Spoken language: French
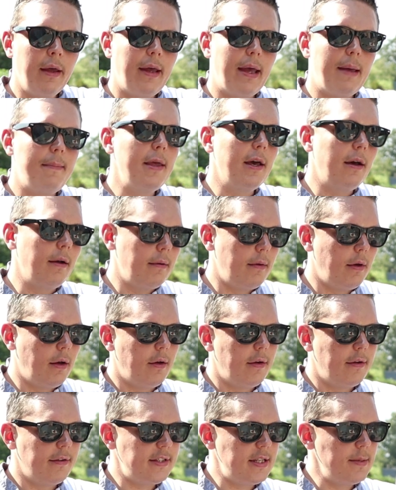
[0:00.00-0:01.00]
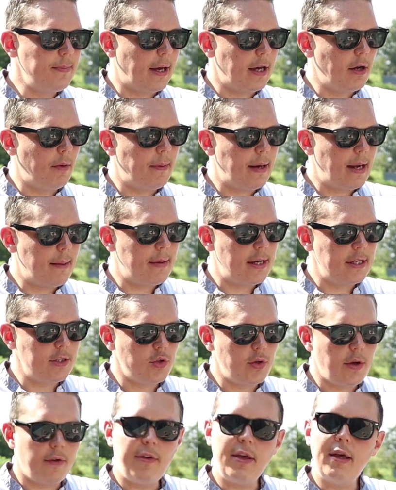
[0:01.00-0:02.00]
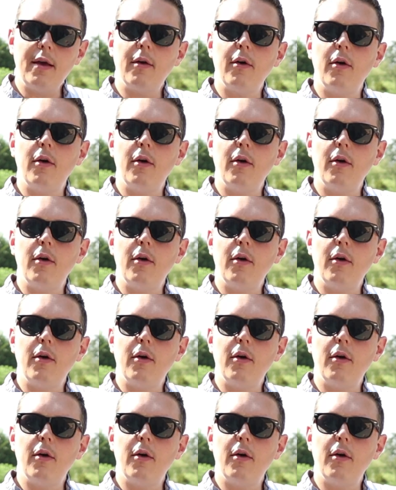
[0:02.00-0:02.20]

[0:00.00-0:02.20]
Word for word: eh bien si par exemple à la base tu avais,